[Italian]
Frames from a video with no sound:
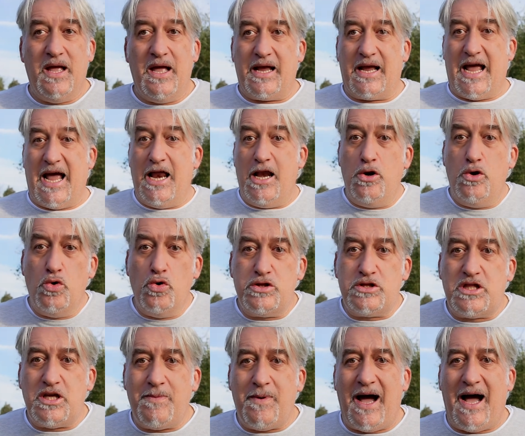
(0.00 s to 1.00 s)
che è
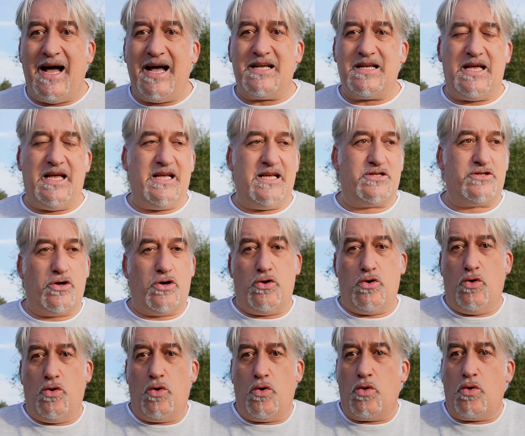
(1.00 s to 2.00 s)
l'ultima, eh,
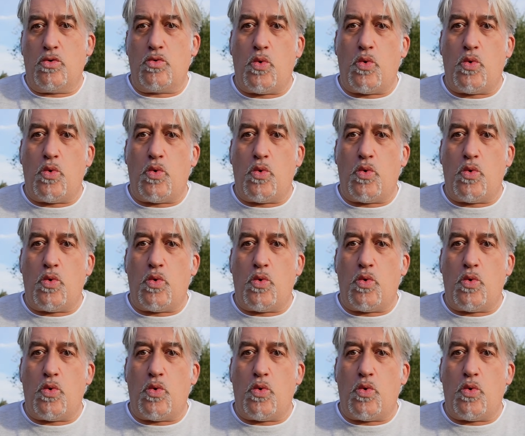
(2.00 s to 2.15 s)
sono